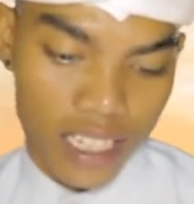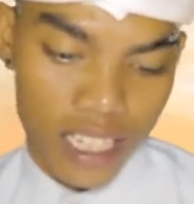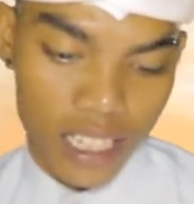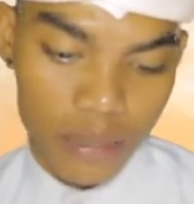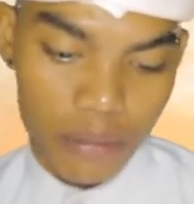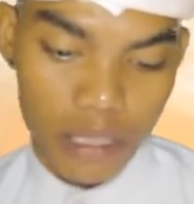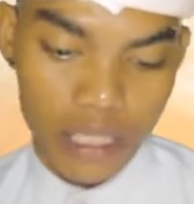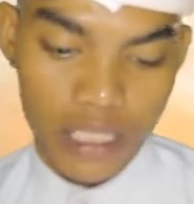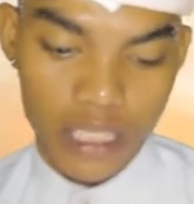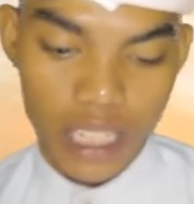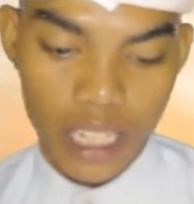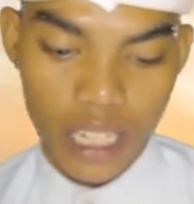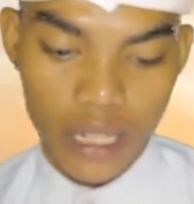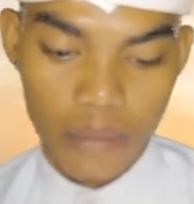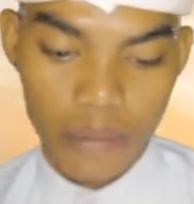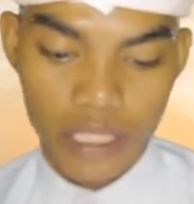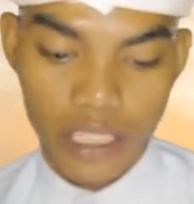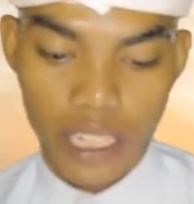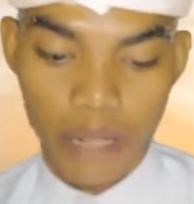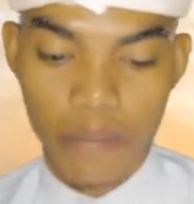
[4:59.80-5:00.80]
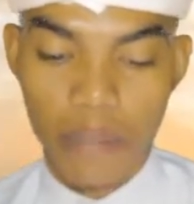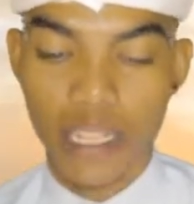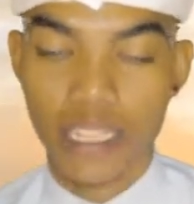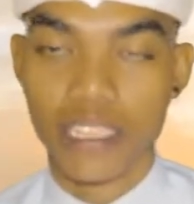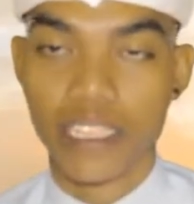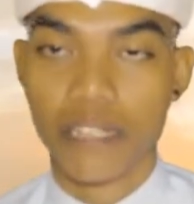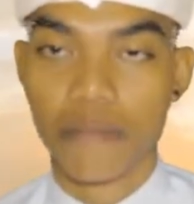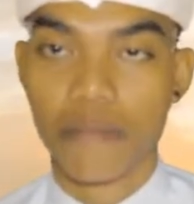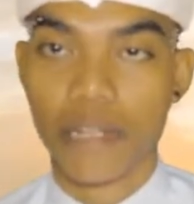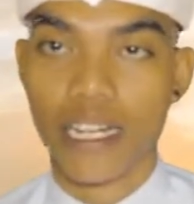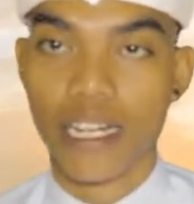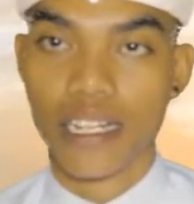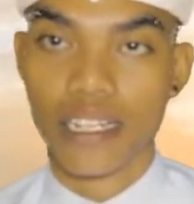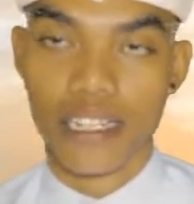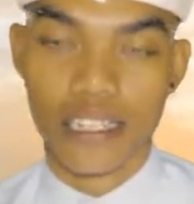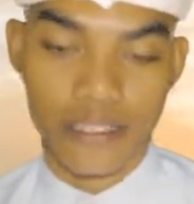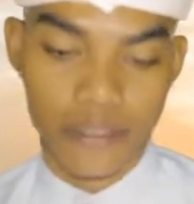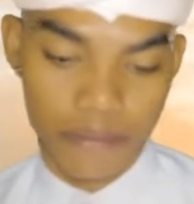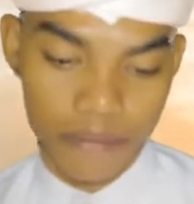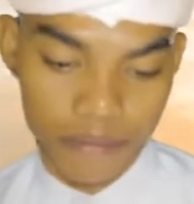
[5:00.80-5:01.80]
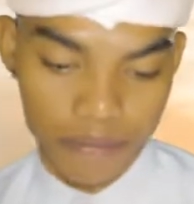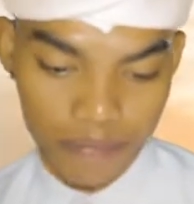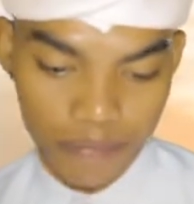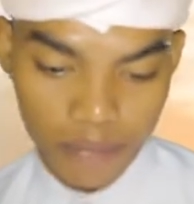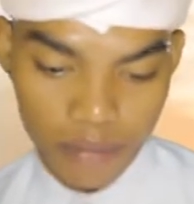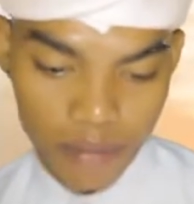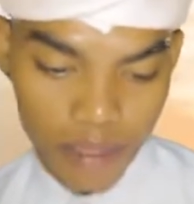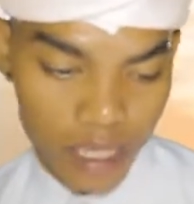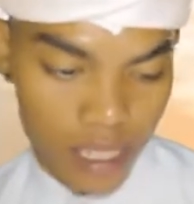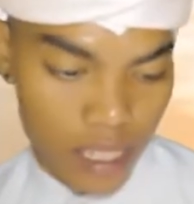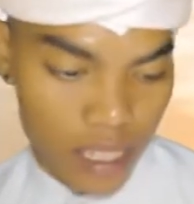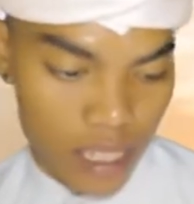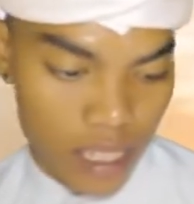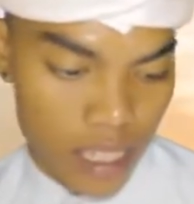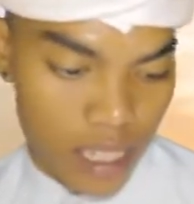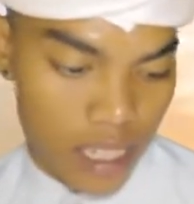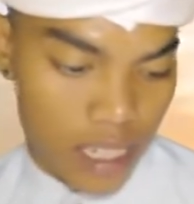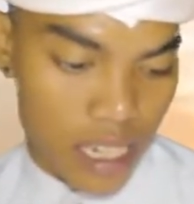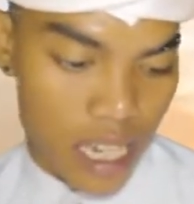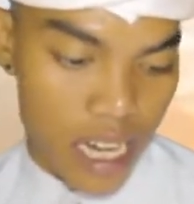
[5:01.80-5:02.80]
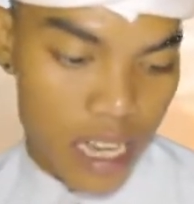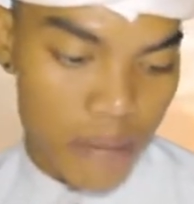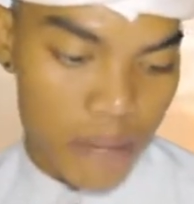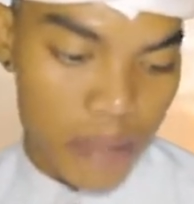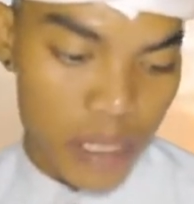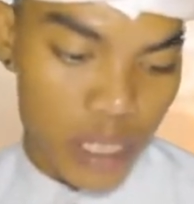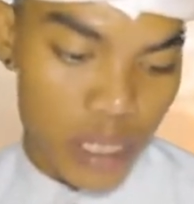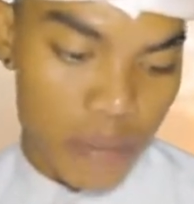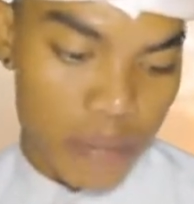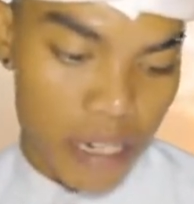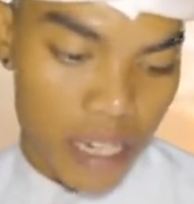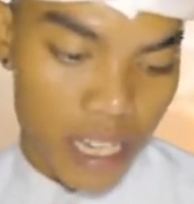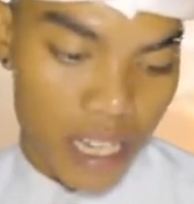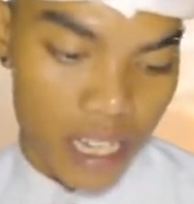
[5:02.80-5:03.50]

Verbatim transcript: dan bisa menyambar-nyambar. Dalam festival